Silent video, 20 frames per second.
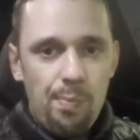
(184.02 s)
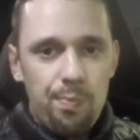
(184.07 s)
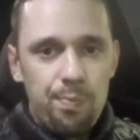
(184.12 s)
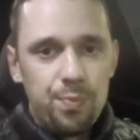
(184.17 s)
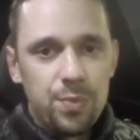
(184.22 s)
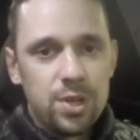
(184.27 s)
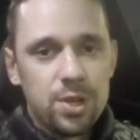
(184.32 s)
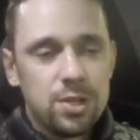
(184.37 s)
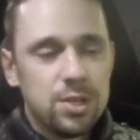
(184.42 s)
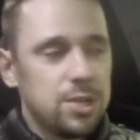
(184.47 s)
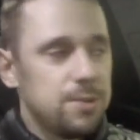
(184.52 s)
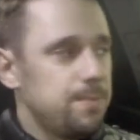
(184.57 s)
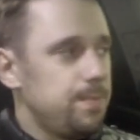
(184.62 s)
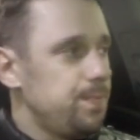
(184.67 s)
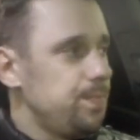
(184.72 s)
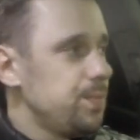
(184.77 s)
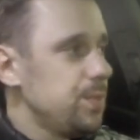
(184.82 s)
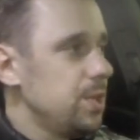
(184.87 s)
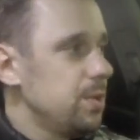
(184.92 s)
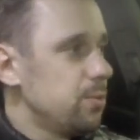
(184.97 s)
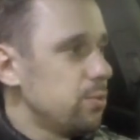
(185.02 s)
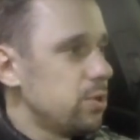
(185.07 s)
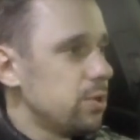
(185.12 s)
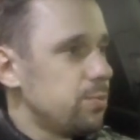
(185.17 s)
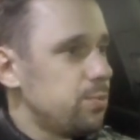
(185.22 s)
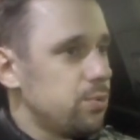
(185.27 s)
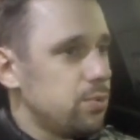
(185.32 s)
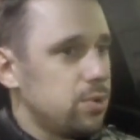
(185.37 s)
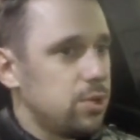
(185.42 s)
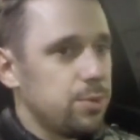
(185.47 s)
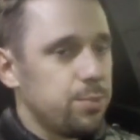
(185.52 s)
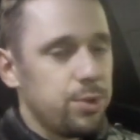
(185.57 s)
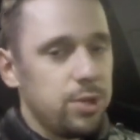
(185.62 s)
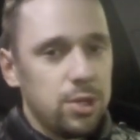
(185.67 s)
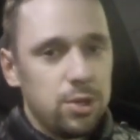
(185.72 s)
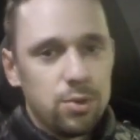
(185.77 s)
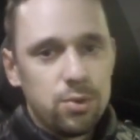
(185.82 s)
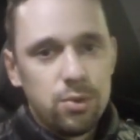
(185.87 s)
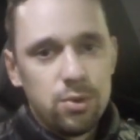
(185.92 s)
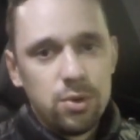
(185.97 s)
И когда ему таб
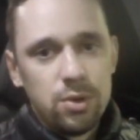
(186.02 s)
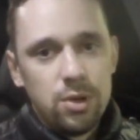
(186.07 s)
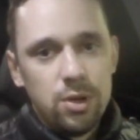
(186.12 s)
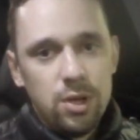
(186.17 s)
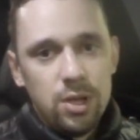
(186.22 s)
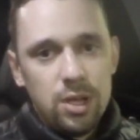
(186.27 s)
таблетку,